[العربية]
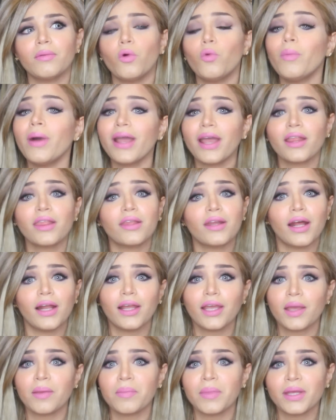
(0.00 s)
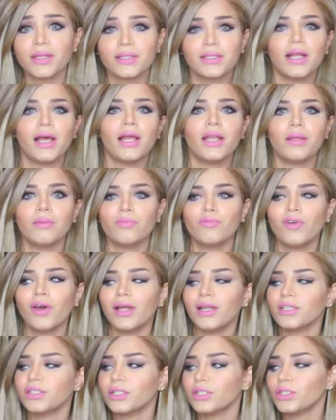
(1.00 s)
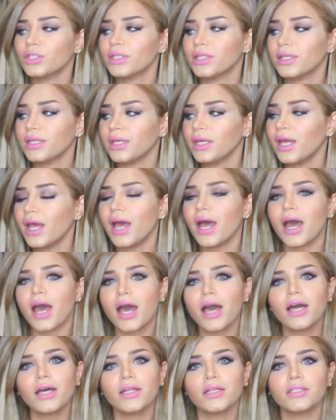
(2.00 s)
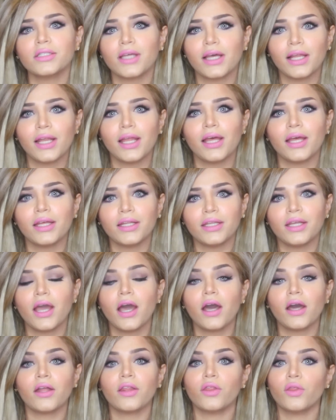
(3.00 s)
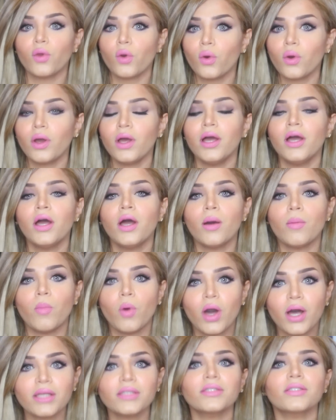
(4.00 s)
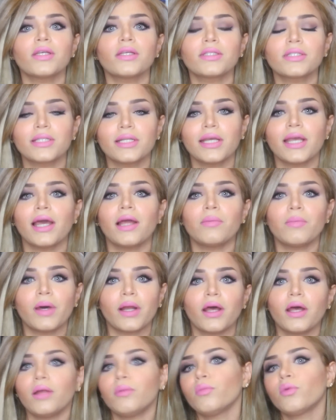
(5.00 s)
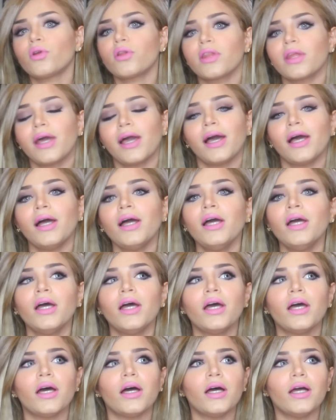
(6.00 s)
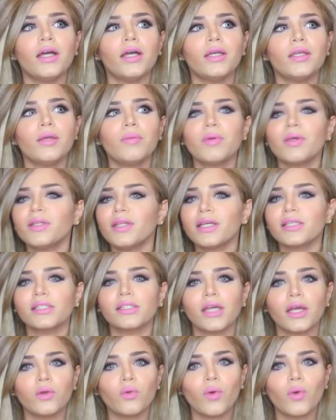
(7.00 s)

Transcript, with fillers: وما يأثر على كمية الحليب فعلشان كذي أحرص على أني أخذ نوع مخصص للمرأة المرضعة آه، يمكن تحصلين